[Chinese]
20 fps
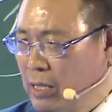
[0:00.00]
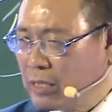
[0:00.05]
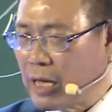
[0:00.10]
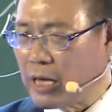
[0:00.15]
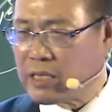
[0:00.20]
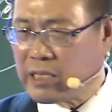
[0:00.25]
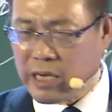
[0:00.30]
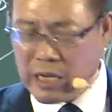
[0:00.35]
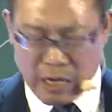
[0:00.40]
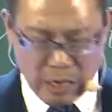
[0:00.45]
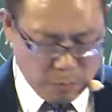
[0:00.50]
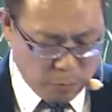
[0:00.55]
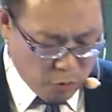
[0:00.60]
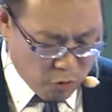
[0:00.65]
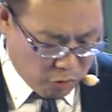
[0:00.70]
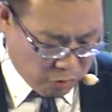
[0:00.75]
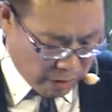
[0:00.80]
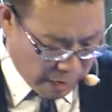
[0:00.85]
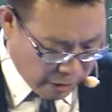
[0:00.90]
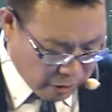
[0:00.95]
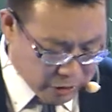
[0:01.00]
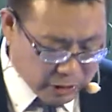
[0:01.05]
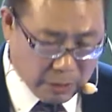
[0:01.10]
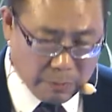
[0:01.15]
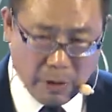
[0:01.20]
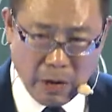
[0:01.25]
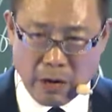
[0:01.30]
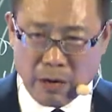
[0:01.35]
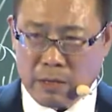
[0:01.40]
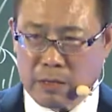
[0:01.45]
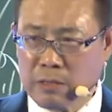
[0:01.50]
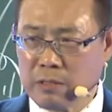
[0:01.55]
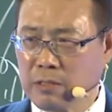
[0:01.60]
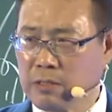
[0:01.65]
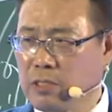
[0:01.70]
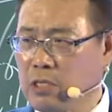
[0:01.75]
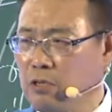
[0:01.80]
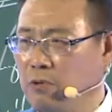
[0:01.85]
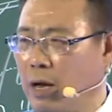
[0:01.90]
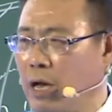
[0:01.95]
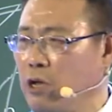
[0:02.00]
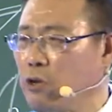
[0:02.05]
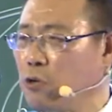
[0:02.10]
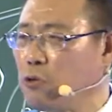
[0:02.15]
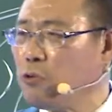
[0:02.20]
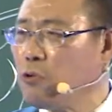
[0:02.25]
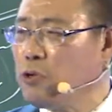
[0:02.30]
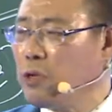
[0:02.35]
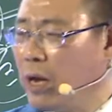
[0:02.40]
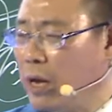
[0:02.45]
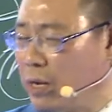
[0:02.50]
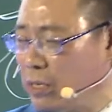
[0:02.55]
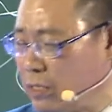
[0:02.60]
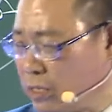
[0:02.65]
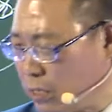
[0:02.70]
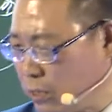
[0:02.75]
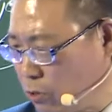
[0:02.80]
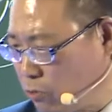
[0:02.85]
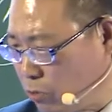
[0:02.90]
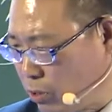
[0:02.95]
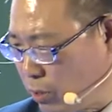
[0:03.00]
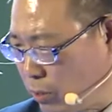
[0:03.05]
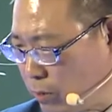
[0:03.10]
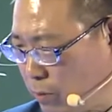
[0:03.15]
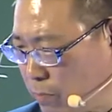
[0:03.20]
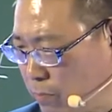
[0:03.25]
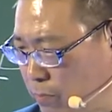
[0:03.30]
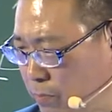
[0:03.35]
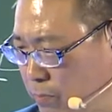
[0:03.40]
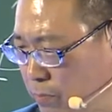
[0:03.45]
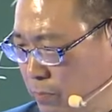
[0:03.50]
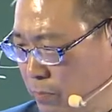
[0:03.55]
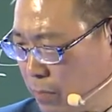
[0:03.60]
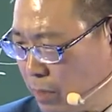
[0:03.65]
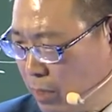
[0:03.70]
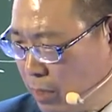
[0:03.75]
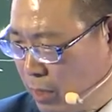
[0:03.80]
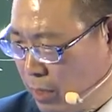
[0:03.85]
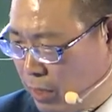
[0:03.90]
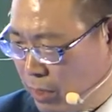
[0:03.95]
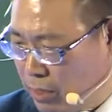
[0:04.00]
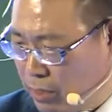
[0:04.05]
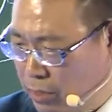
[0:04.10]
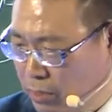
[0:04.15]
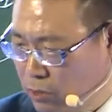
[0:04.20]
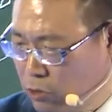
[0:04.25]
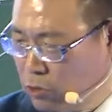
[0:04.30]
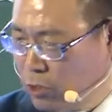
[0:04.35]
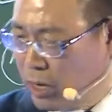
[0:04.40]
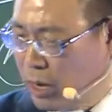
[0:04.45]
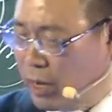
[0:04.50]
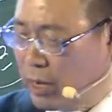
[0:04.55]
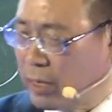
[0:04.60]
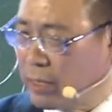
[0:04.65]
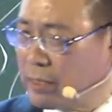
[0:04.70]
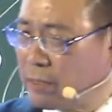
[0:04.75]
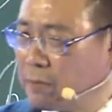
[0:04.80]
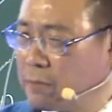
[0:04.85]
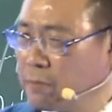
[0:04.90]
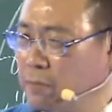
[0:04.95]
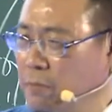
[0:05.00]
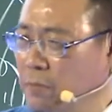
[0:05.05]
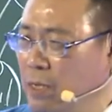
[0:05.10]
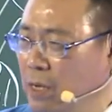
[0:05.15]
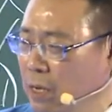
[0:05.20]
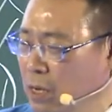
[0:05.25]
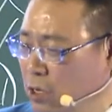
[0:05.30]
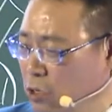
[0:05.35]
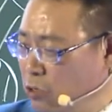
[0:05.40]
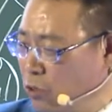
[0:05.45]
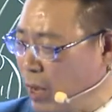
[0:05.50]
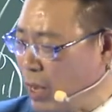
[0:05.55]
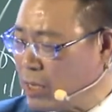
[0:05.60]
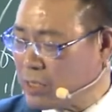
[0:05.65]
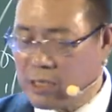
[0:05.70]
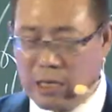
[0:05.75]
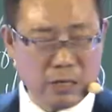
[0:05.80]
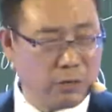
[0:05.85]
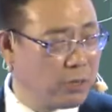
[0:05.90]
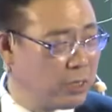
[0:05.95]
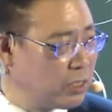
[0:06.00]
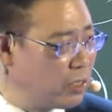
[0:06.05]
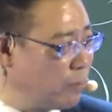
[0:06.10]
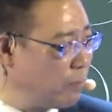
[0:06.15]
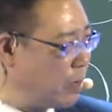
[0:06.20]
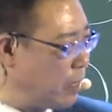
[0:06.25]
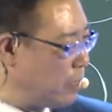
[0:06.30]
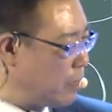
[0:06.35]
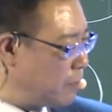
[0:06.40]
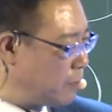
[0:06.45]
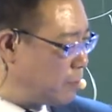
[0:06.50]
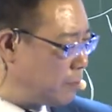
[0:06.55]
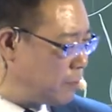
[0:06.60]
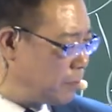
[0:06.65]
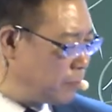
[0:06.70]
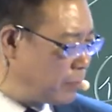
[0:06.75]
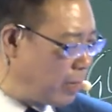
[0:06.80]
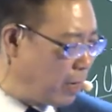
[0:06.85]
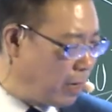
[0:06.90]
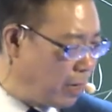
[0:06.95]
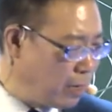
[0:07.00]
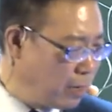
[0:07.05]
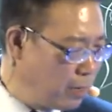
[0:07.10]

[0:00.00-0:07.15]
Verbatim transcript: 它进一步还有什么？因为还有绿海策略，啊，绿海，绿海策略什么？啊，